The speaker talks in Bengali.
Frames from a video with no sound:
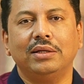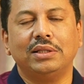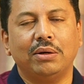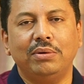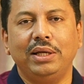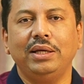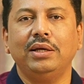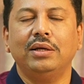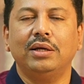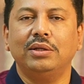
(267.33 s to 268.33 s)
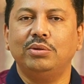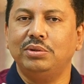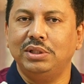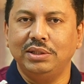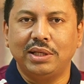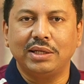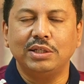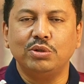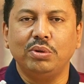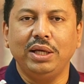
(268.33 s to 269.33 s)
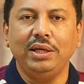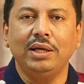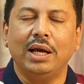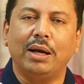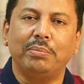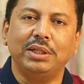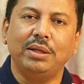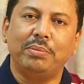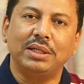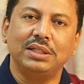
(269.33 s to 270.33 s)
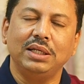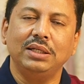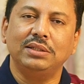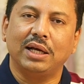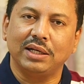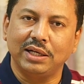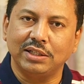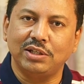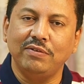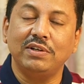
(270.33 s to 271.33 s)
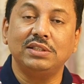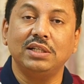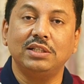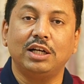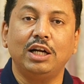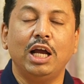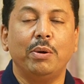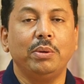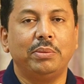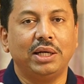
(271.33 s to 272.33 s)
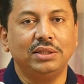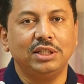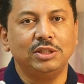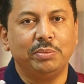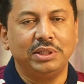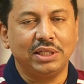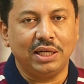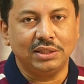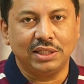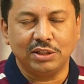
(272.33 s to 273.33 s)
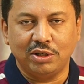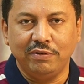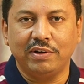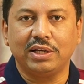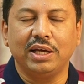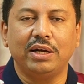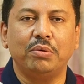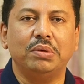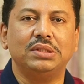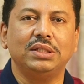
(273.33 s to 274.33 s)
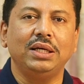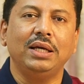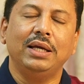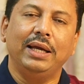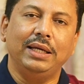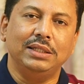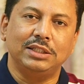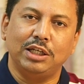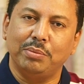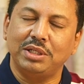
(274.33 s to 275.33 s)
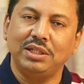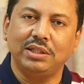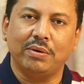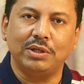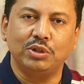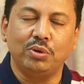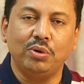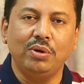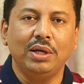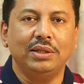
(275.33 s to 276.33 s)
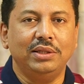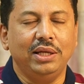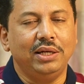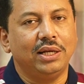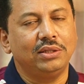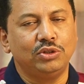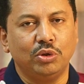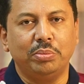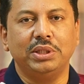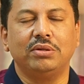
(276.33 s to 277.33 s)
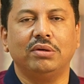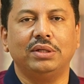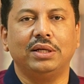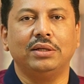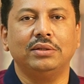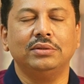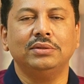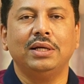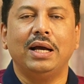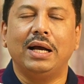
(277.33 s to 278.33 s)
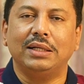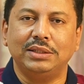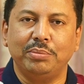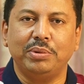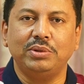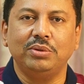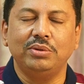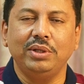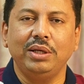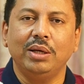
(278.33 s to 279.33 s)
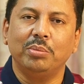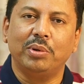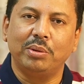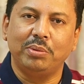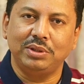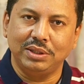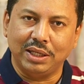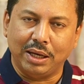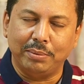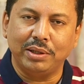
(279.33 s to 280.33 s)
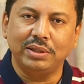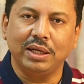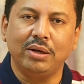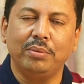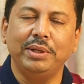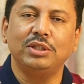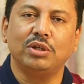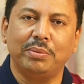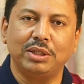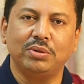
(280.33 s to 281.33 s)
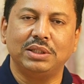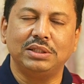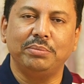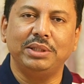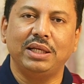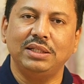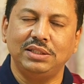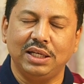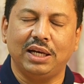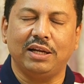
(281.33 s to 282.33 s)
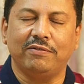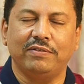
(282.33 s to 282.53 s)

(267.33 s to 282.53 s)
তাহলে দুশ্চিন্তার কিছু নেই আপনাদের পাশে ঢাকা গ্যাস লিভার সেন্টার এবং বাংলাদেশ স্পেশালাইজ গ্যাস লিভার কেয়ার রয়েছে এই সেবাটি দেওয়ার জন্য দিনরাত চব্বিশ ঘন্টা আজ এ পর্যন্তই পরবর্তীতে আবারও দেখা হবে সবার দোয়া চেয়ে বিদায় নিচ্ছি আল্লাহ